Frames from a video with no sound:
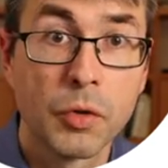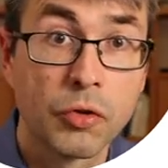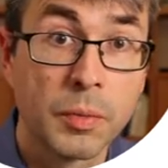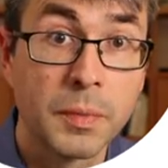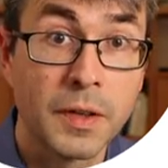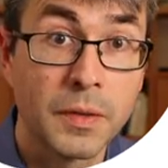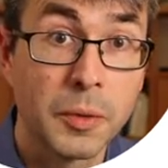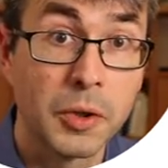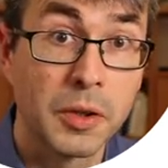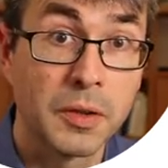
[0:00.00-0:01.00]
Stimmt das
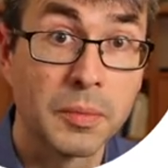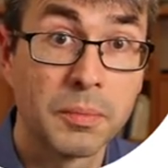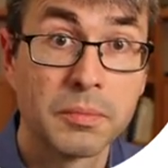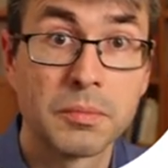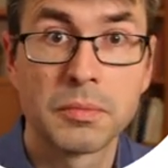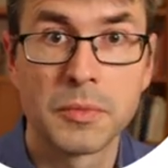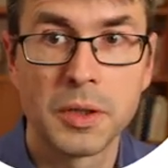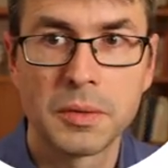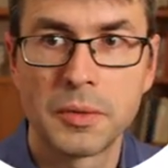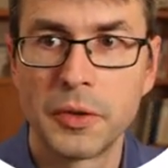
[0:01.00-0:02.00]
wirklich? Ja.